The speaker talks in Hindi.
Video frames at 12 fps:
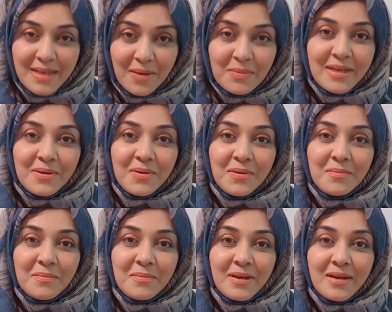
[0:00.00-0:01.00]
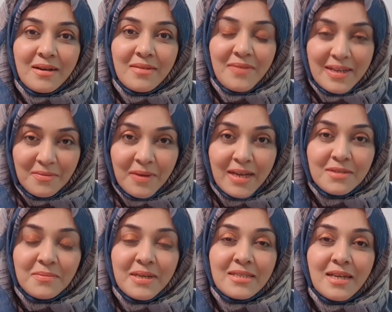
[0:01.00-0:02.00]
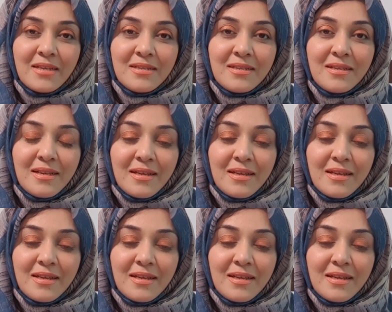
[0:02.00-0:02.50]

असलम वेलकम बैक टू माई चैनल